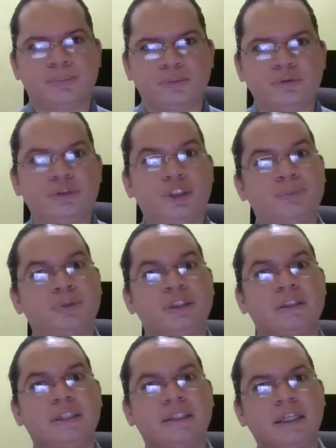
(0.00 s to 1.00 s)
para um tipo de
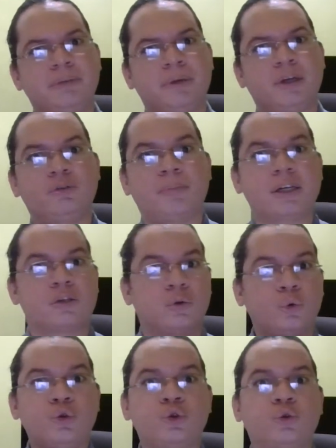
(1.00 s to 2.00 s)
entretenimento mais
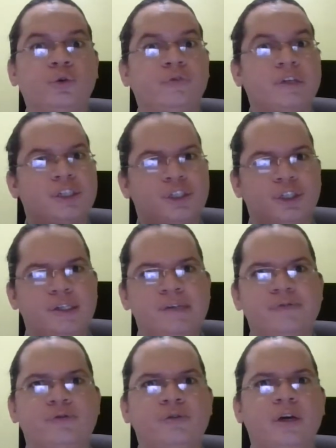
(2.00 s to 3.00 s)
lúdico e
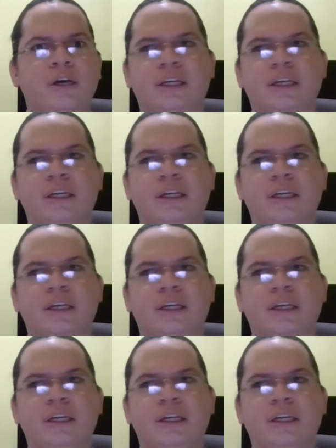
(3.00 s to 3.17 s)
festivo